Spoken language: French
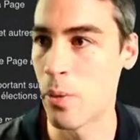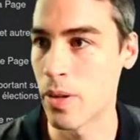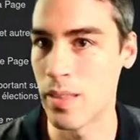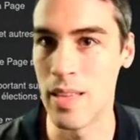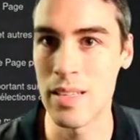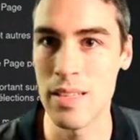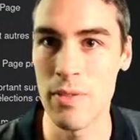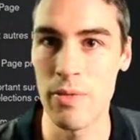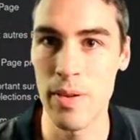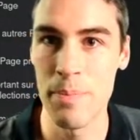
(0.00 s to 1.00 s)
Donc, dès que
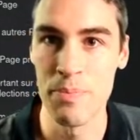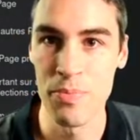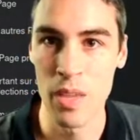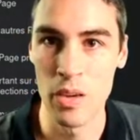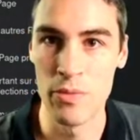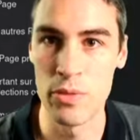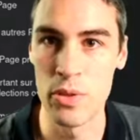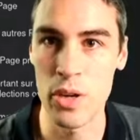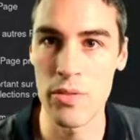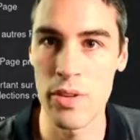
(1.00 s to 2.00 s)
c'est fait,
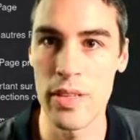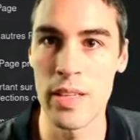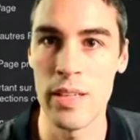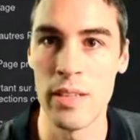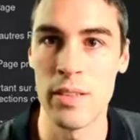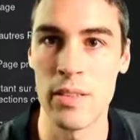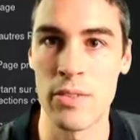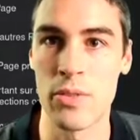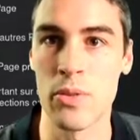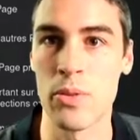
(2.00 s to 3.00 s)
vous revenez
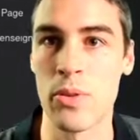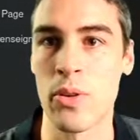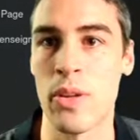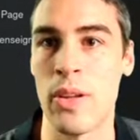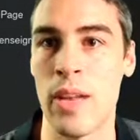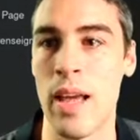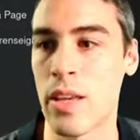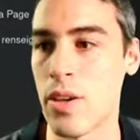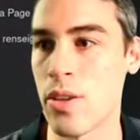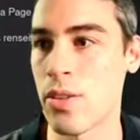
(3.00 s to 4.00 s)
sur
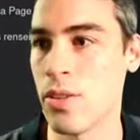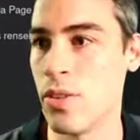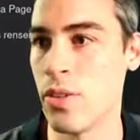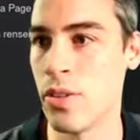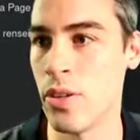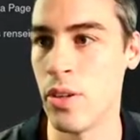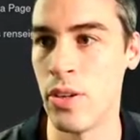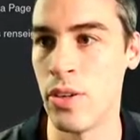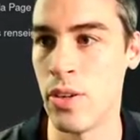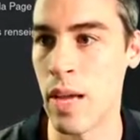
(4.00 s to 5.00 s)
l'accueil de
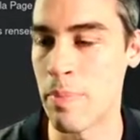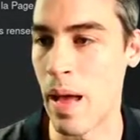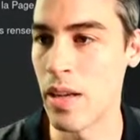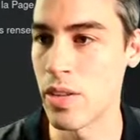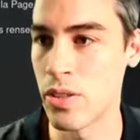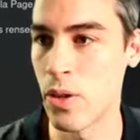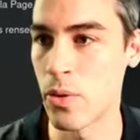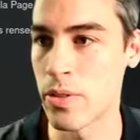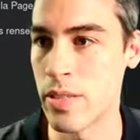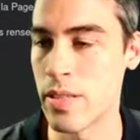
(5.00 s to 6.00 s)
euh, la page.
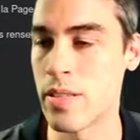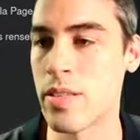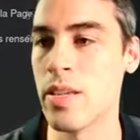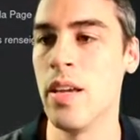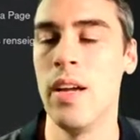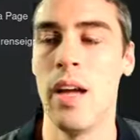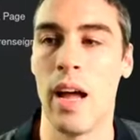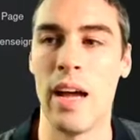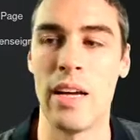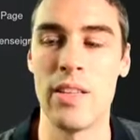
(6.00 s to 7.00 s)
Donc, c'est ici.
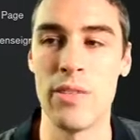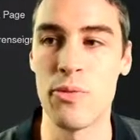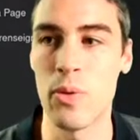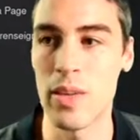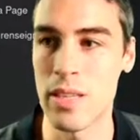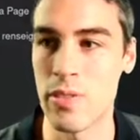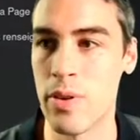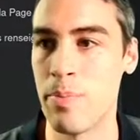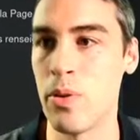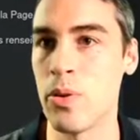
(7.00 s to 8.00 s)
Euh, des fois, ça se
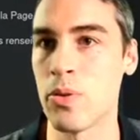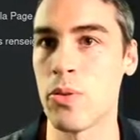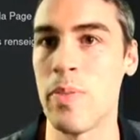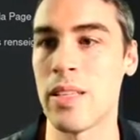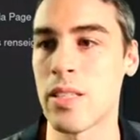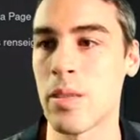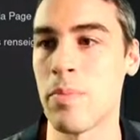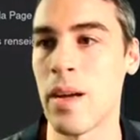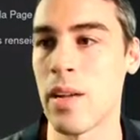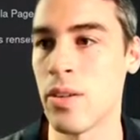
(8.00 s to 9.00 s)
fait pas
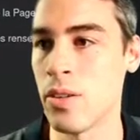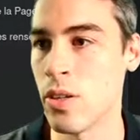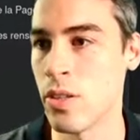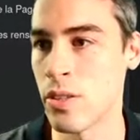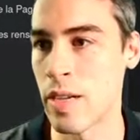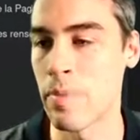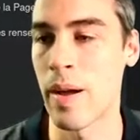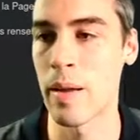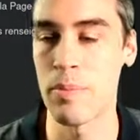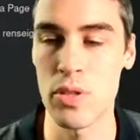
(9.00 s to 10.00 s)
automatiquement, là, euh, ça
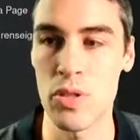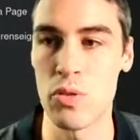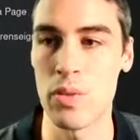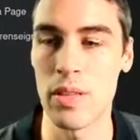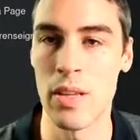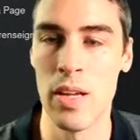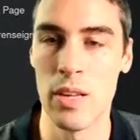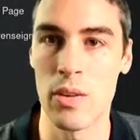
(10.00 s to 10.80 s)
apparaît pas tout de suite.